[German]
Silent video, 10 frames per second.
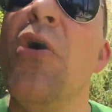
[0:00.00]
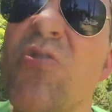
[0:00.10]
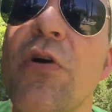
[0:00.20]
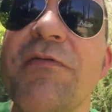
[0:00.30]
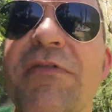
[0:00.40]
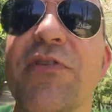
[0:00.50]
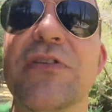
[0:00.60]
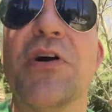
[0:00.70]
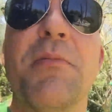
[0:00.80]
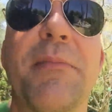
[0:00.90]
Und irgendwie wird
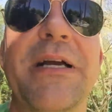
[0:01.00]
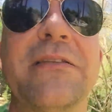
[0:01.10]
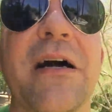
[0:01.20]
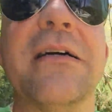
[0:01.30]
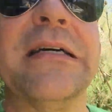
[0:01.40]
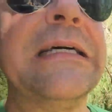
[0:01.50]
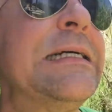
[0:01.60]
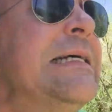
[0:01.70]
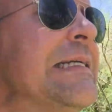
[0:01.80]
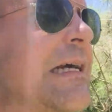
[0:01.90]
es auch immer besser.
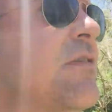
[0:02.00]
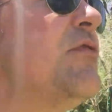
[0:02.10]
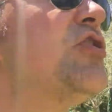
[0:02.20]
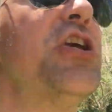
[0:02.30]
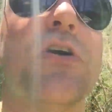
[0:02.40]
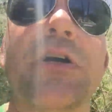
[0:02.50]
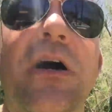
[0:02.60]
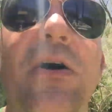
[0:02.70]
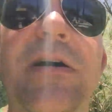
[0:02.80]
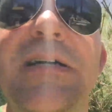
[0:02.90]
Das wünsche ich euch
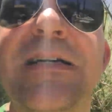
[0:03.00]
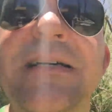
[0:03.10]
auch.